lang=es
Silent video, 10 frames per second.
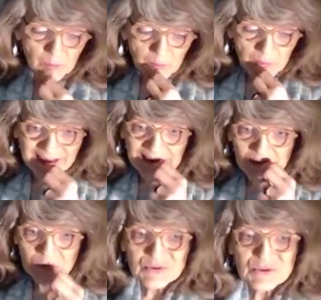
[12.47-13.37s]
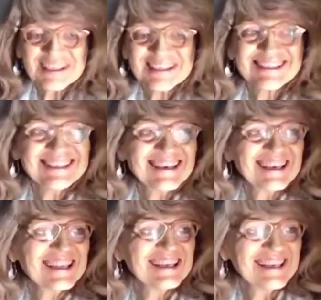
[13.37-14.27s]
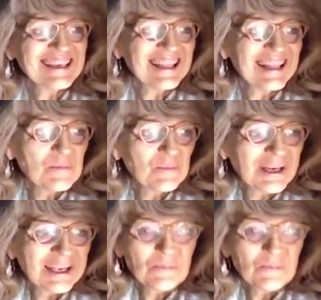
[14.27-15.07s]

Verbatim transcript: Buenas noches a quienes están por aquí,